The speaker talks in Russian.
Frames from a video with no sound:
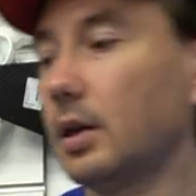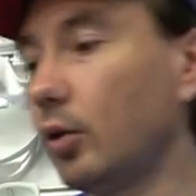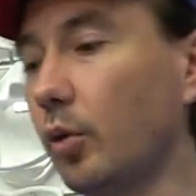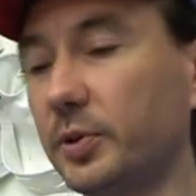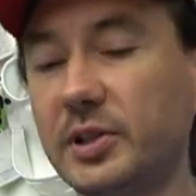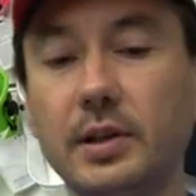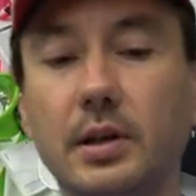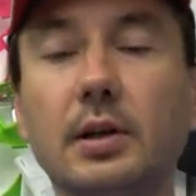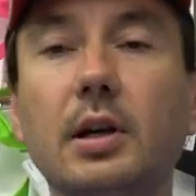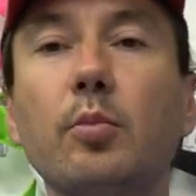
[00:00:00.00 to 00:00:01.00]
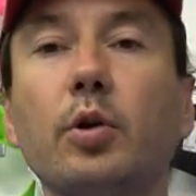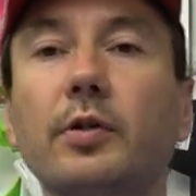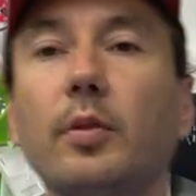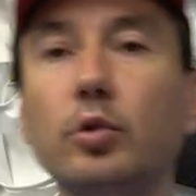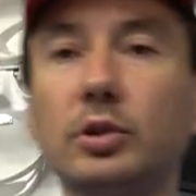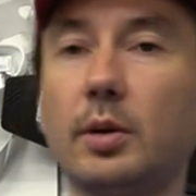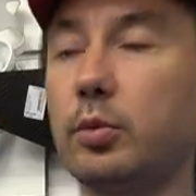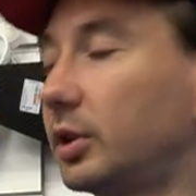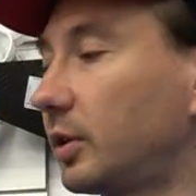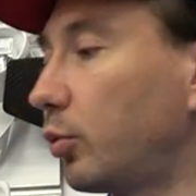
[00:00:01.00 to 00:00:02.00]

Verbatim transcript: лопасти карбоновые будут работать